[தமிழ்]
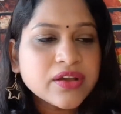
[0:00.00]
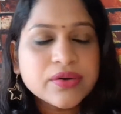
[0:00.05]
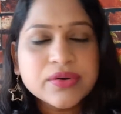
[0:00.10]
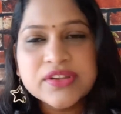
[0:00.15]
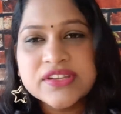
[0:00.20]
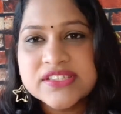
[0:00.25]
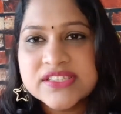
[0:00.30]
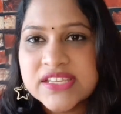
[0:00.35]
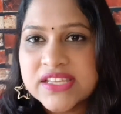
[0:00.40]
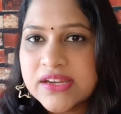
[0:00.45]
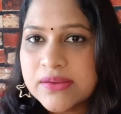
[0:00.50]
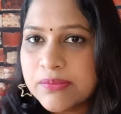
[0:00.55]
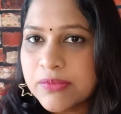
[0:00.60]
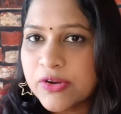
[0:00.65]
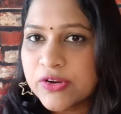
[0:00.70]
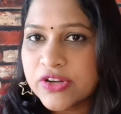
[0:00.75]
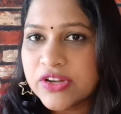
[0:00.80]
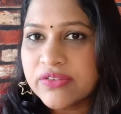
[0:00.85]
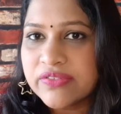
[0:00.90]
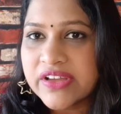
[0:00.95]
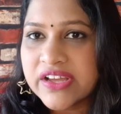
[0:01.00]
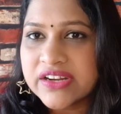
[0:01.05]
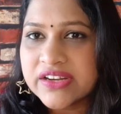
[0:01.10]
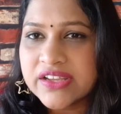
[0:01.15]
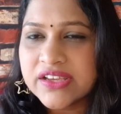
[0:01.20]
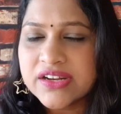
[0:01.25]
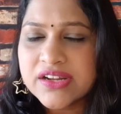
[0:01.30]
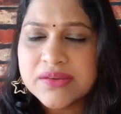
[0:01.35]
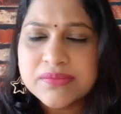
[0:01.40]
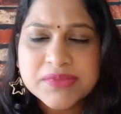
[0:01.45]
ஒரு சீரம் பாட்டில்
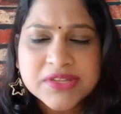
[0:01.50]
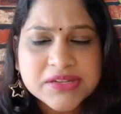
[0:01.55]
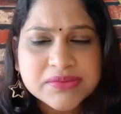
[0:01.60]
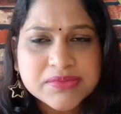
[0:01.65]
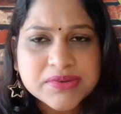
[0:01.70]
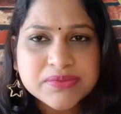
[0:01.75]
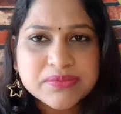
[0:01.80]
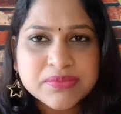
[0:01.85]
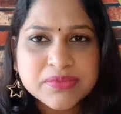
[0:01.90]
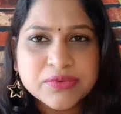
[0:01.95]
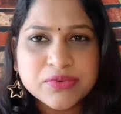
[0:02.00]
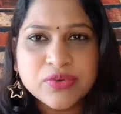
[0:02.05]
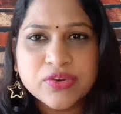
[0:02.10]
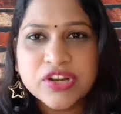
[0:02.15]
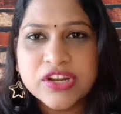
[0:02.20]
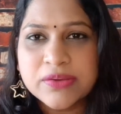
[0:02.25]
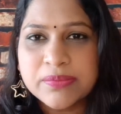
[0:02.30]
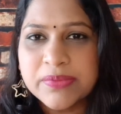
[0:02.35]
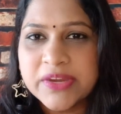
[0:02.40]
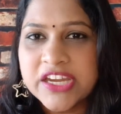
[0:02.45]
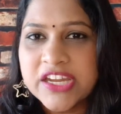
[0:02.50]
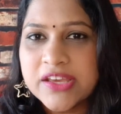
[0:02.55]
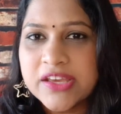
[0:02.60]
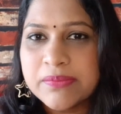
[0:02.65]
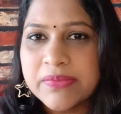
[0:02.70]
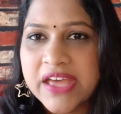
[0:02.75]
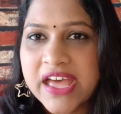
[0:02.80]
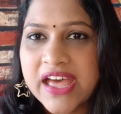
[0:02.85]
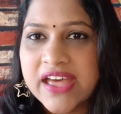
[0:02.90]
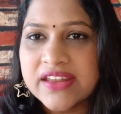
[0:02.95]
வாங்கினீங்கன்னா மினிமம் உங்களுக்கு
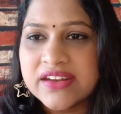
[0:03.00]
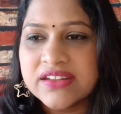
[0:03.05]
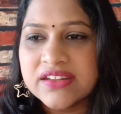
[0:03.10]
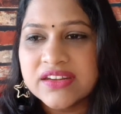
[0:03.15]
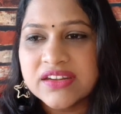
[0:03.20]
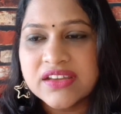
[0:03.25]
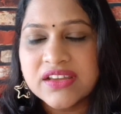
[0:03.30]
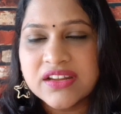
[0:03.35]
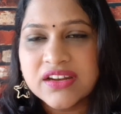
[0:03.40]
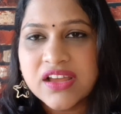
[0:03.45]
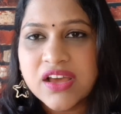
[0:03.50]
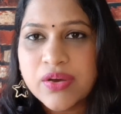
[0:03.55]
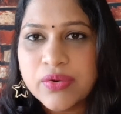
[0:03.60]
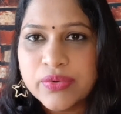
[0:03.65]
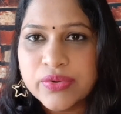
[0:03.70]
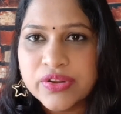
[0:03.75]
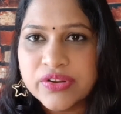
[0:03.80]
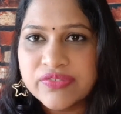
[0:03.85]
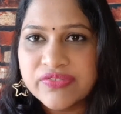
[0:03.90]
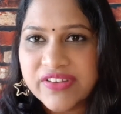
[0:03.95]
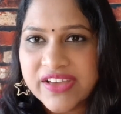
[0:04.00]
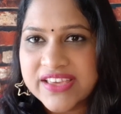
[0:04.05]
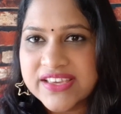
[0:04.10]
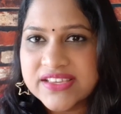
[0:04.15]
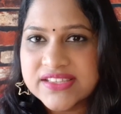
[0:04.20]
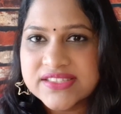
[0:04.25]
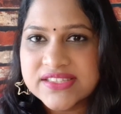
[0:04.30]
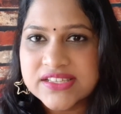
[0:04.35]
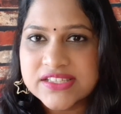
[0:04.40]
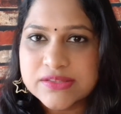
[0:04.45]
மீடியம் ஹேர் இருக்குன்னா ஒரு
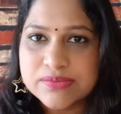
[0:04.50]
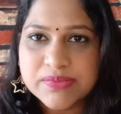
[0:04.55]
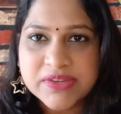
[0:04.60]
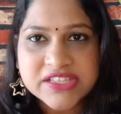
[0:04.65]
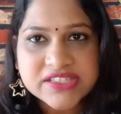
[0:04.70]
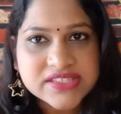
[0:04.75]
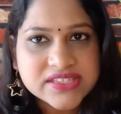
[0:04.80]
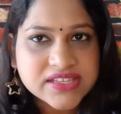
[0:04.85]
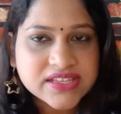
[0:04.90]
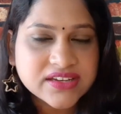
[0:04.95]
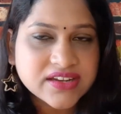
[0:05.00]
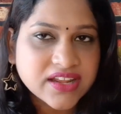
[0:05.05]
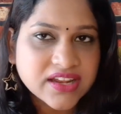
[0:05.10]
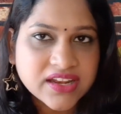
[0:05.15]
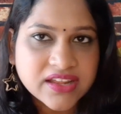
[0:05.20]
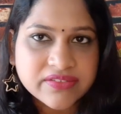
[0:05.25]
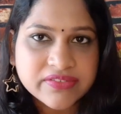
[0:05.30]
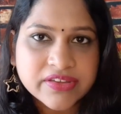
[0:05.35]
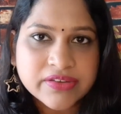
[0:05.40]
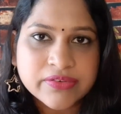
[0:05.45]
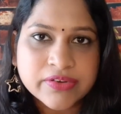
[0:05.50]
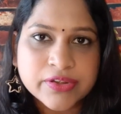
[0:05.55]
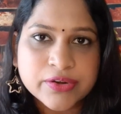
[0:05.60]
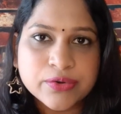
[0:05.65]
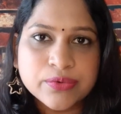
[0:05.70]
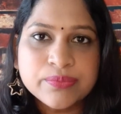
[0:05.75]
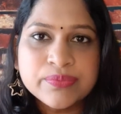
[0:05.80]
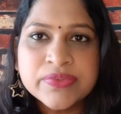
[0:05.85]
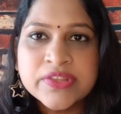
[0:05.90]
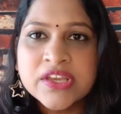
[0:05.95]
ஃபைவ் சிக்ஸ் மந்த்ஸ்க்கு நல்லாவே
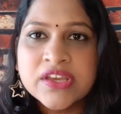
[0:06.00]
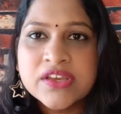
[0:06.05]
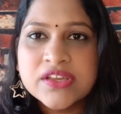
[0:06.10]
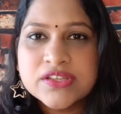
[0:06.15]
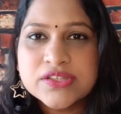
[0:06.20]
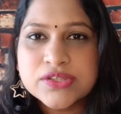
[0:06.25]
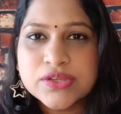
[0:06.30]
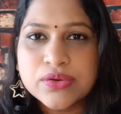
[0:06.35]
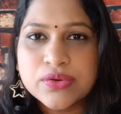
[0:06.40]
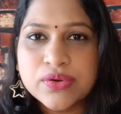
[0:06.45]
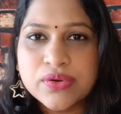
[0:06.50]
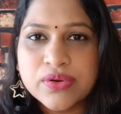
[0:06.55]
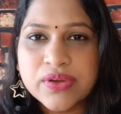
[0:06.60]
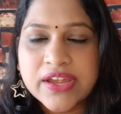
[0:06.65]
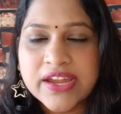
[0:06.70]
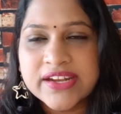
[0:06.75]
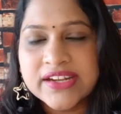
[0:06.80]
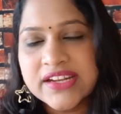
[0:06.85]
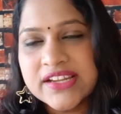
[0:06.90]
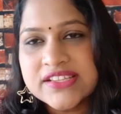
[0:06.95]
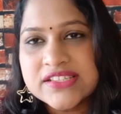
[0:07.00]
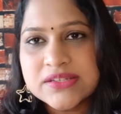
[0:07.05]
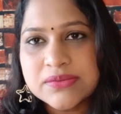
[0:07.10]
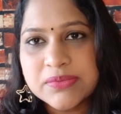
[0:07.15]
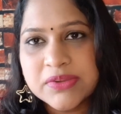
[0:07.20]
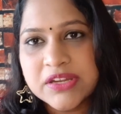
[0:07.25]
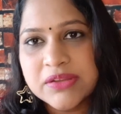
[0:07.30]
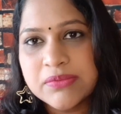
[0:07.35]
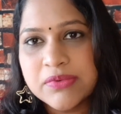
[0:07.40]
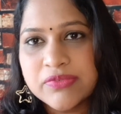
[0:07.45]
வரும் ஸோ அட்லீஸ்ட்
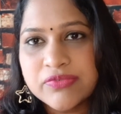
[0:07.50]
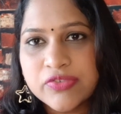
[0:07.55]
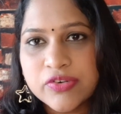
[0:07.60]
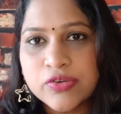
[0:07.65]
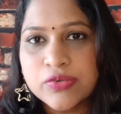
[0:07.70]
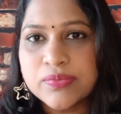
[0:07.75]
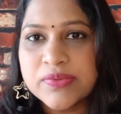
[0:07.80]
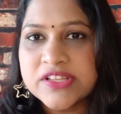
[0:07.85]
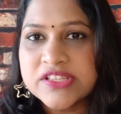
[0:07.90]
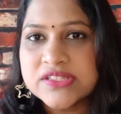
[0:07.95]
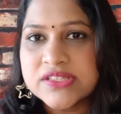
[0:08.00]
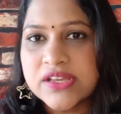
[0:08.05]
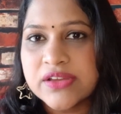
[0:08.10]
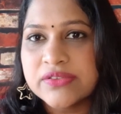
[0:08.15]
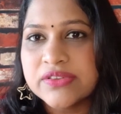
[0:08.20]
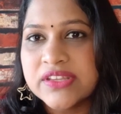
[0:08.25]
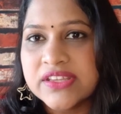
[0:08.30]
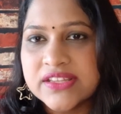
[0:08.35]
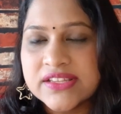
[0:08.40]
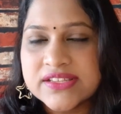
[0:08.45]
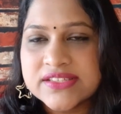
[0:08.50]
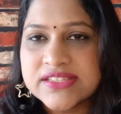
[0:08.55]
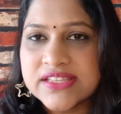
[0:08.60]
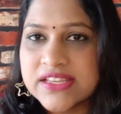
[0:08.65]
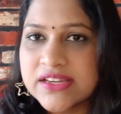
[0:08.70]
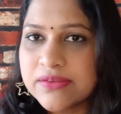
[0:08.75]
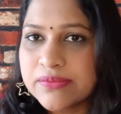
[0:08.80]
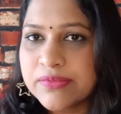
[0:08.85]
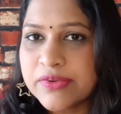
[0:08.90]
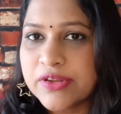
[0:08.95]
மினிமம் ஃபோர் மந்த்ஸாவது இந்த
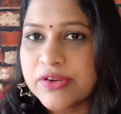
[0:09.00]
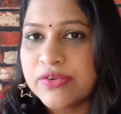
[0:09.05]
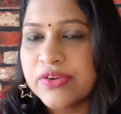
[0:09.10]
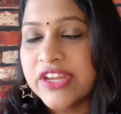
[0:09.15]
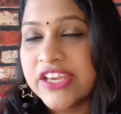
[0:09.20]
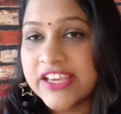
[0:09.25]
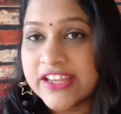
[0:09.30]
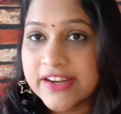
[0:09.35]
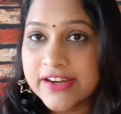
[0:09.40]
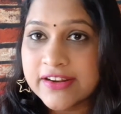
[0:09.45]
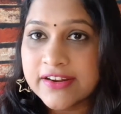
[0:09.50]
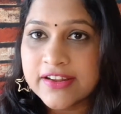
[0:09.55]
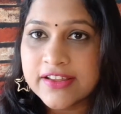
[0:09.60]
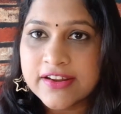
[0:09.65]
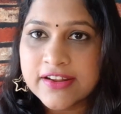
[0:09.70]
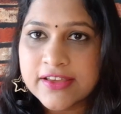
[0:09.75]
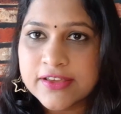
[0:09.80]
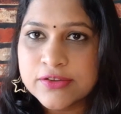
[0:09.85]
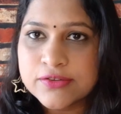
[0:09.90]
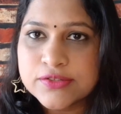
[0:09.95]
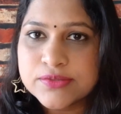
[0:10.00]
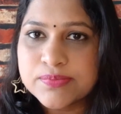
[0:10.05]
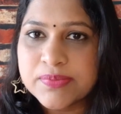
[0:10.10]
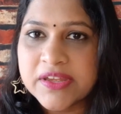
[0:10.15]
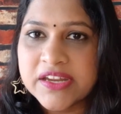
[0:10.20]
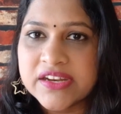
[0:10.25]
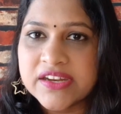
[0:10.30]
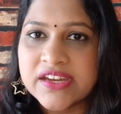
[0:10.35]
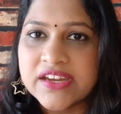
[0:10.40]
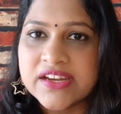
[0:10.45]
சீரம் வரும் நீங்கள் ரெகுலராக யூஸ்
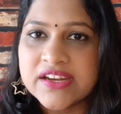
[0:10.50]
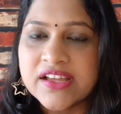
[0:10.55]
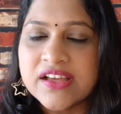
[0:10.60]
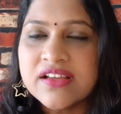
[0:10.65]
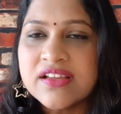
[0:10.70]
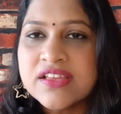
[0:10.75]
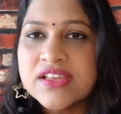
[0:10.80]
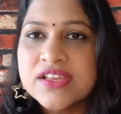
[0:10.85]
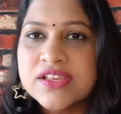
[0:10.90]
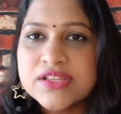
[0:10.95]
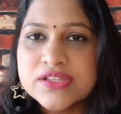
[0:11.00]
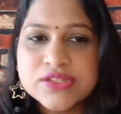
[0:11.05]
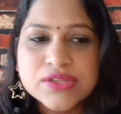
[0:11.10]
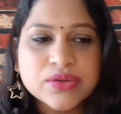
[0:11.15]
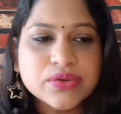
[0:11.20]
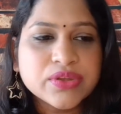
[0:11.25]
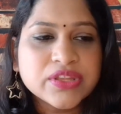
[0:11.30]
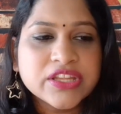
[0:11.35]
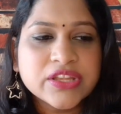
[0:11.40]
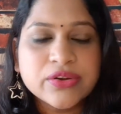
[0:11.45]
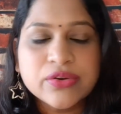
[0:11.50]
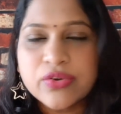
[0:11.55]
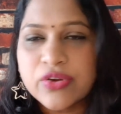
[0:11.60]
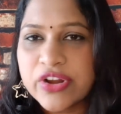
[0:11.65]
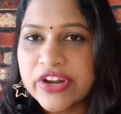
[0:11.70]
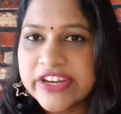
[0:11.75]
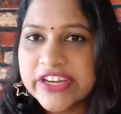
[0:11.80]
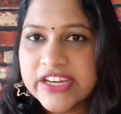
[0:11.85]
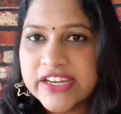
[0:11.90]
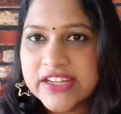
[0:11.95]
பண்ணுறீங்கன்னா ஸோ இந்த
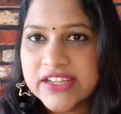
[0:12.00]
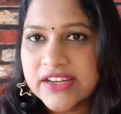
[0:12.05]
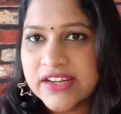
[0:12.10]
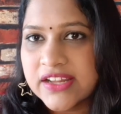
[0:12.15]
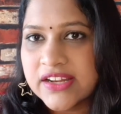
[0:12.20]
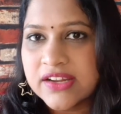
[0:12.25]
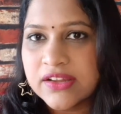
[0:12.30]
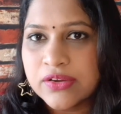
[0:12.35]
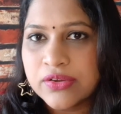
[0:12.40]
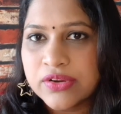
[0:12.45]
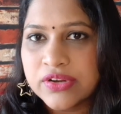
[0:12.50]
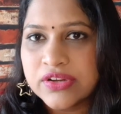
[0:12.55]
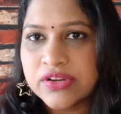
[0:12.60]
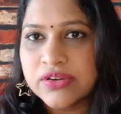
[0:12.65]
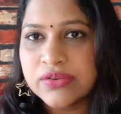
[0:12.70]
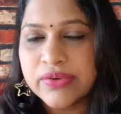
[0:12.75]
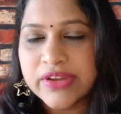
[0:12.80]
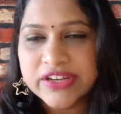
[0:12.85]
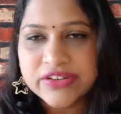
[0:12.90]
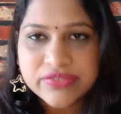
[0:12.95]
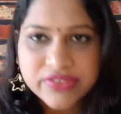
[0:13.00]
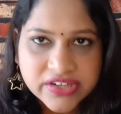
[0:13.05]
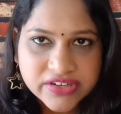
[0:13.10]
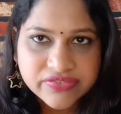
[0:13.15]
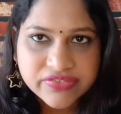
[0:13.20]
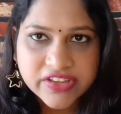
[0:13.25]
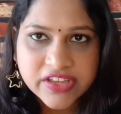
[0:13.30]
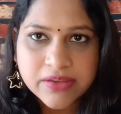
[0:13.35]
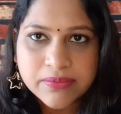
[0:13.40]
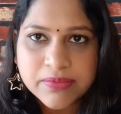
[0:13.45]
குவான்டிட்டி நல்ல ஒரு ஒன்
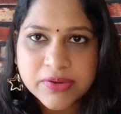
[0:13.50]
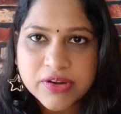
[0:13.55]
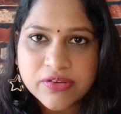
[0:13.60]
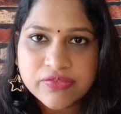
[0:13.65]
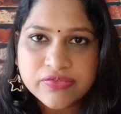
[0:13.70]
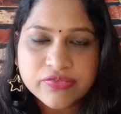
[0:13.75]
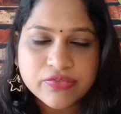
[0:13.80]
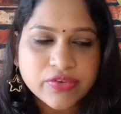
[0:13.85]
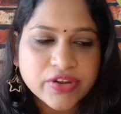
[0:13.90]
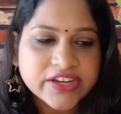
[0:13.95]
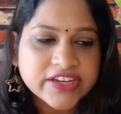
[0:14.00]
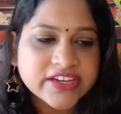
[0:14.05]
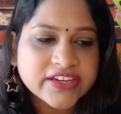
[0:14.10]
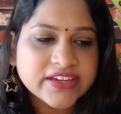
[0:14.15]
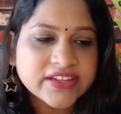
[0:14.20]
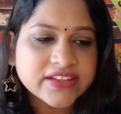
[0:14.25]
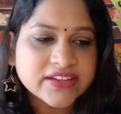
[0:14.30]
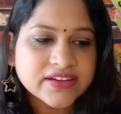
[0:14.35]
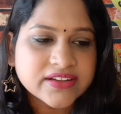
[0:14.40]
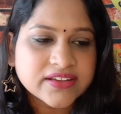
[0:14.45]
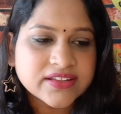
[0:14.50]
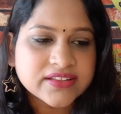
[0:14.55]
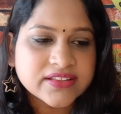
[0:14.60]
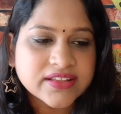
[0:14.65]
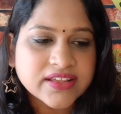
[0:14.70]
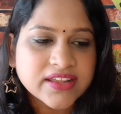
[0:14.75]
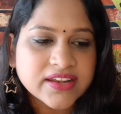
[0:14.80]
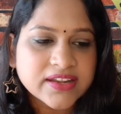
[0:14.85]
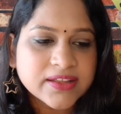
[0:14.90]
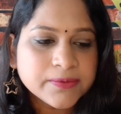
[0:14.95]
டுவெண்ட்டி ஃபைவ் எம்எல் ஆஃப் குவான்டிட்டி
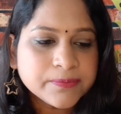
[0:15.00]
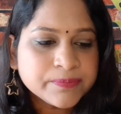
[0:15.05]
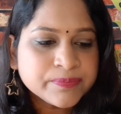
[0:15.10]
இருக்கிறதுனால